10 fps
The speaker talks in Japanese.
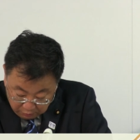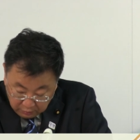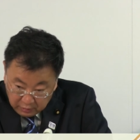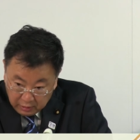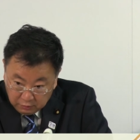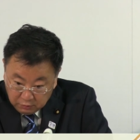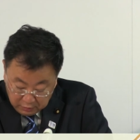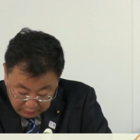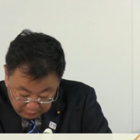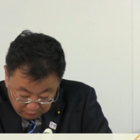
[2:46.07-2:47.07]
小池都
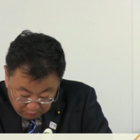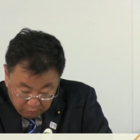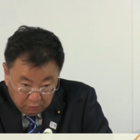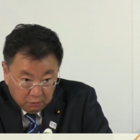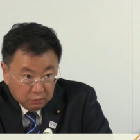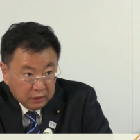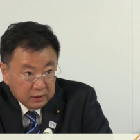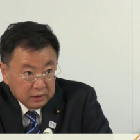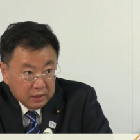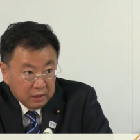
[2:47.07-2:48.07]
知事と
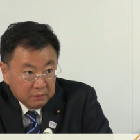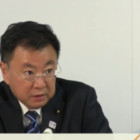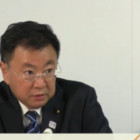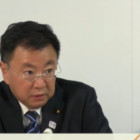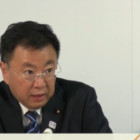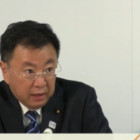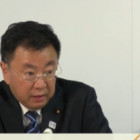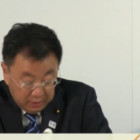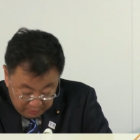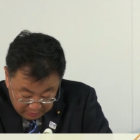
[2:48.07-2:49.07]
同じでありますので、
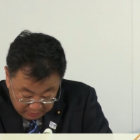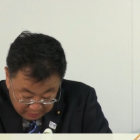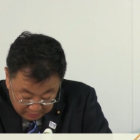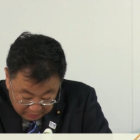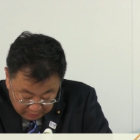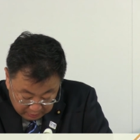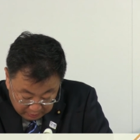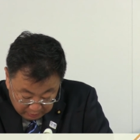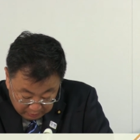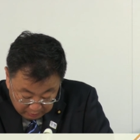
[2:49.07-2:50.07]

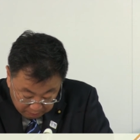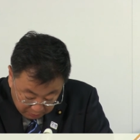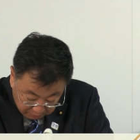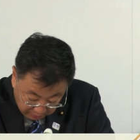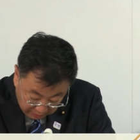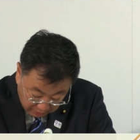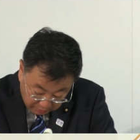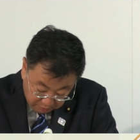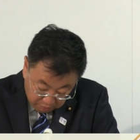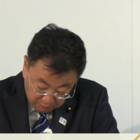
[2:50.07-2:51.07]
えー、丸
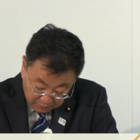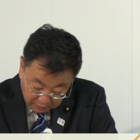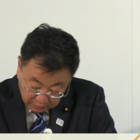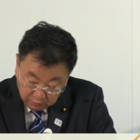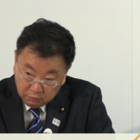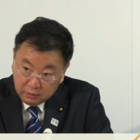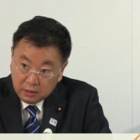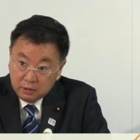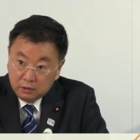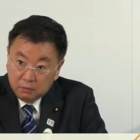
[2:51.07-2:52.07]
川オリパラ担当
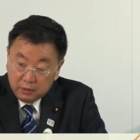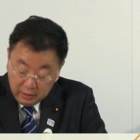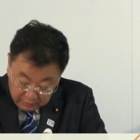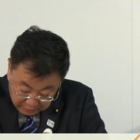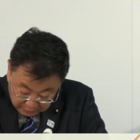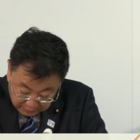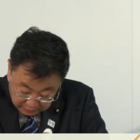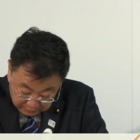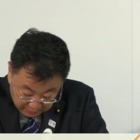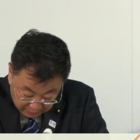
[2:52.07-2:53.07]
大臣とも連携して
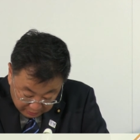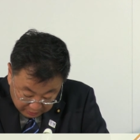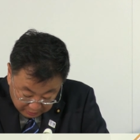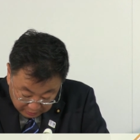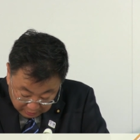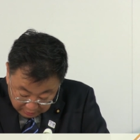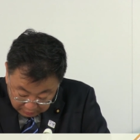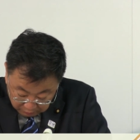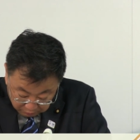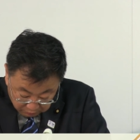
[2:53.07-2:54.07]
ですね、
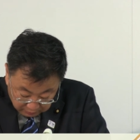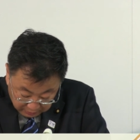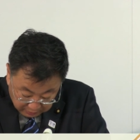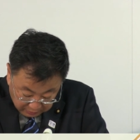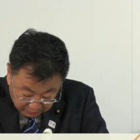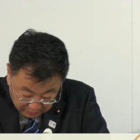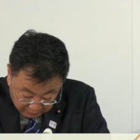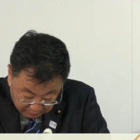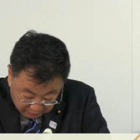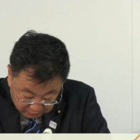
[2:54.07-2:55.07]
えー、東京大会
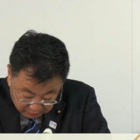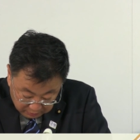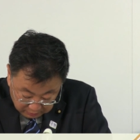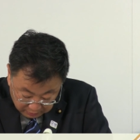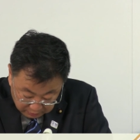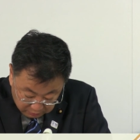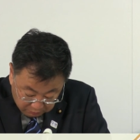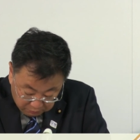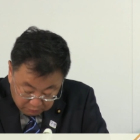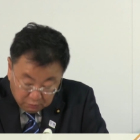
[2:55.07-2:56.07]
が被災地
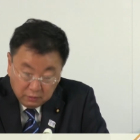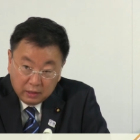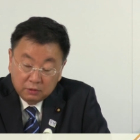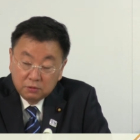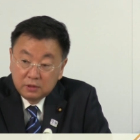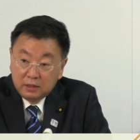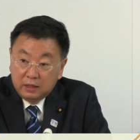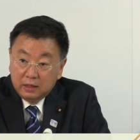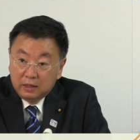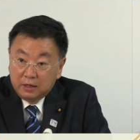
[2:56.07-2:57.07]
の復興の後押し
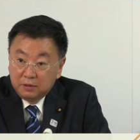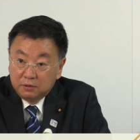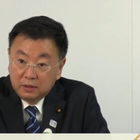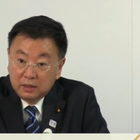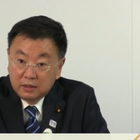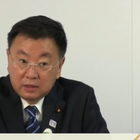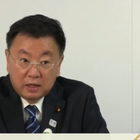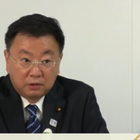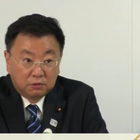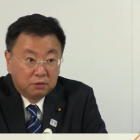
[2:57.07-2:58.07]
になるようにしっ
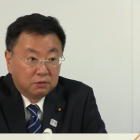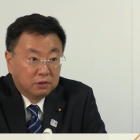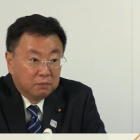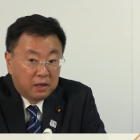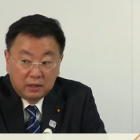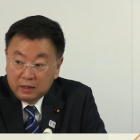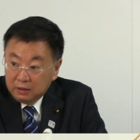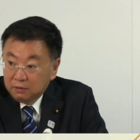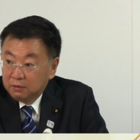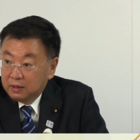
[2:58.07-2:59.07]
かりと取り組んでまいり
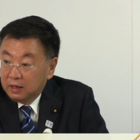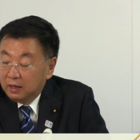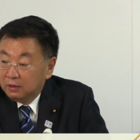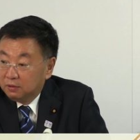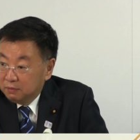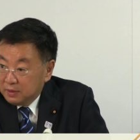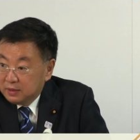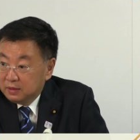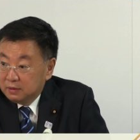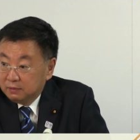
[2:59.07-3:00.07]
たいと考えておりま
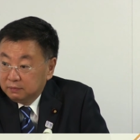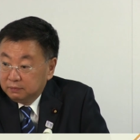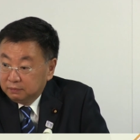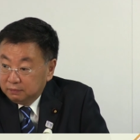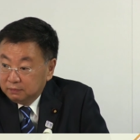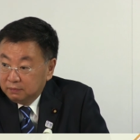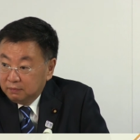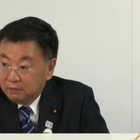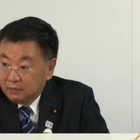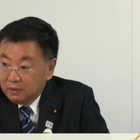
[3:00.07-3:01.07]
す
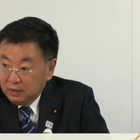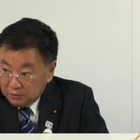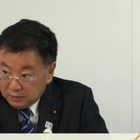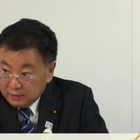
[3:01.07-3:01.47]
以